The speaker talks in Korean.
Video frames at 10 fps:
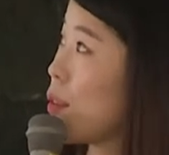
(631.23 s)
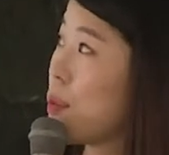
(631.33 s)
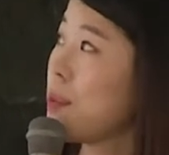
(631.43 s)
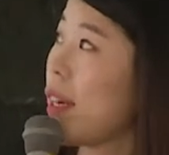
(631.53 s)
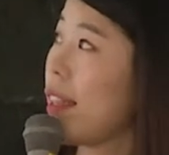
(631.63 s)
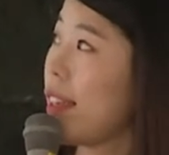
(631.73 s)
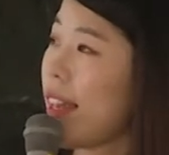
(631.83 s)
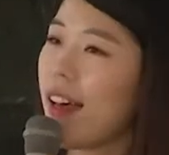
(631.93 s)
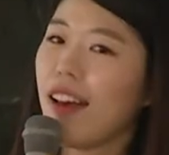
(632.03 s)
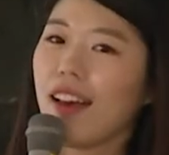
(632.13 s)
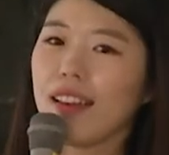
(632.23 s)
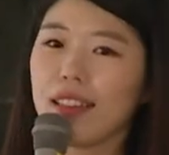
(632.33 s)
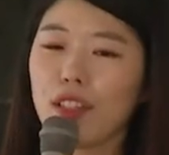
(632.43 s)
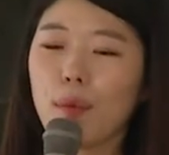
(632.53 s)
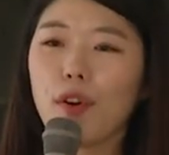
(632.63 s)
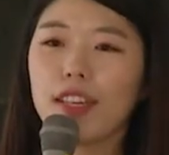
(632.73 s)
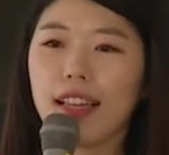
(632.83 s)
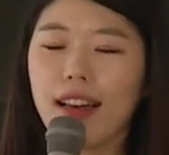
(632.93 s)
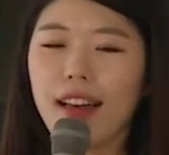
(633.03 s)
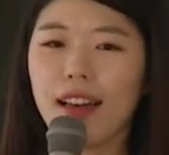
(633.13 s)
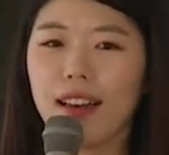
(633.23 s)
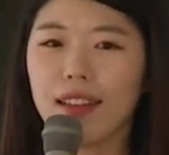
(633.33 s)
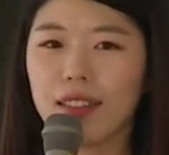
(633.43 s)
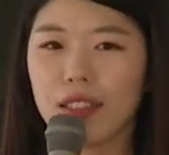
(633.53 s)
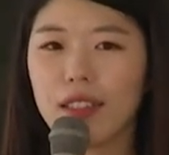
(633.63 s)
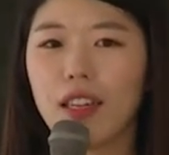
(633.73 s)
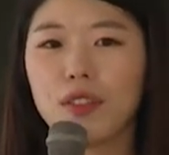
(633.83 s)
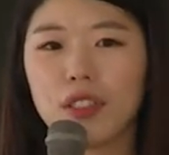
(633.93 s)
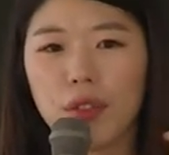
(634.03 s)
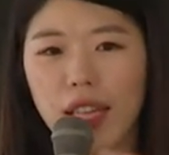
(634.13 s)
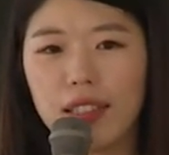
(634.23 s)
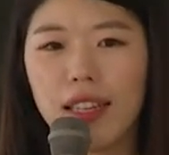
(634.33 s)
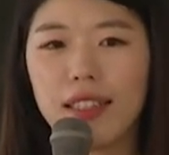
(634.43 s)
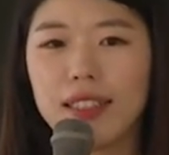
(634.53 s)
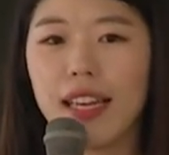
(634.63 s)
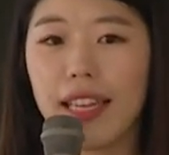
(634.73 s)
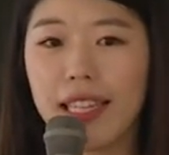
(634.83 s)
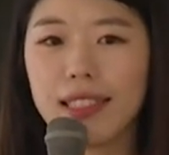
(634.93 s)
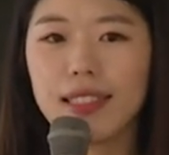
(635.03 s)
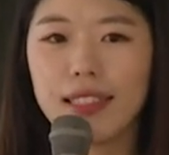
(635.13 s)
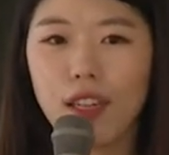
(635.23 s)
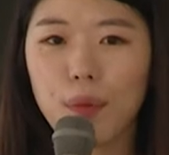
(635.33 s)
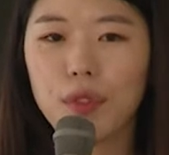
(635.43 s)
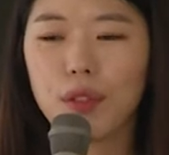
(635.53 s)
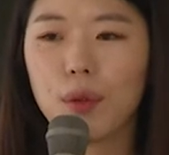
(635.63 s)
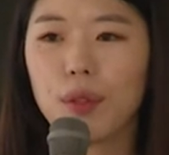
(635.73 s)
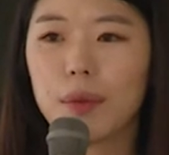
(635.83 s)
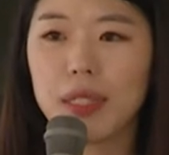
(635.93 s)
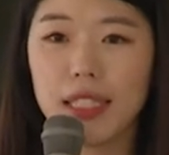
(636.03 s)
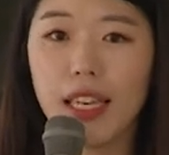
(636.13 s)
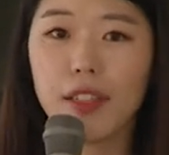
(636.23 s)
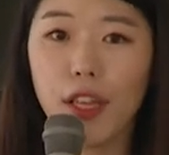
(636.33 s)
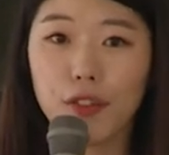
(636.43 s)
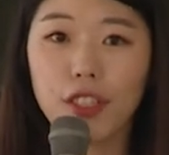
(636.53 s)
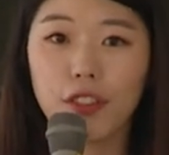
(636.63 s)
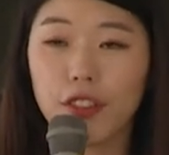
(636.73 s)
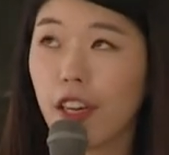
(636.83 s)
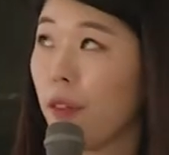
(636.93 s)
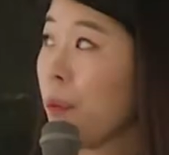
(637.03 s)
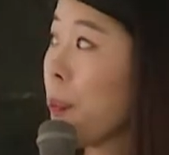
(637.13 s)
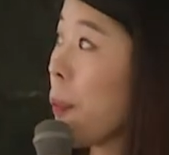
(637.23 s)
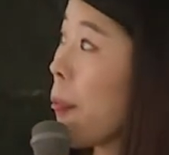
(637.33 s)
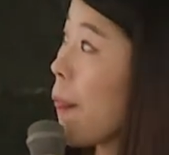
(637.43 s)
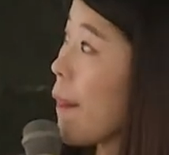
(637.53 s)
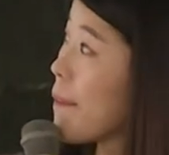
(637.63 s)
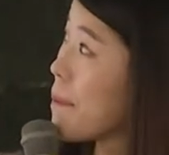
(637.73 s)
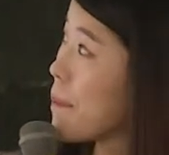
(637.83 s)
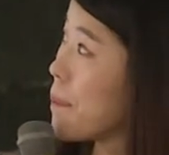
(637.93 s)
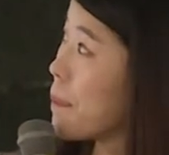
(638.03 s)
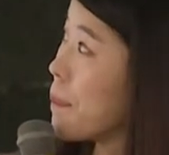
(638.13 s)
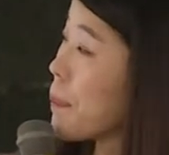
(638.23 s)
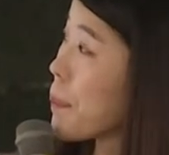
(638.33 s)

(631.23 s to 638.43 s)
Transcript: 뿐만 아니라 이 서버에다가 클라우드 전환을 하는 IaaS 사업들도 좀 진행이 되고 있고요. 음.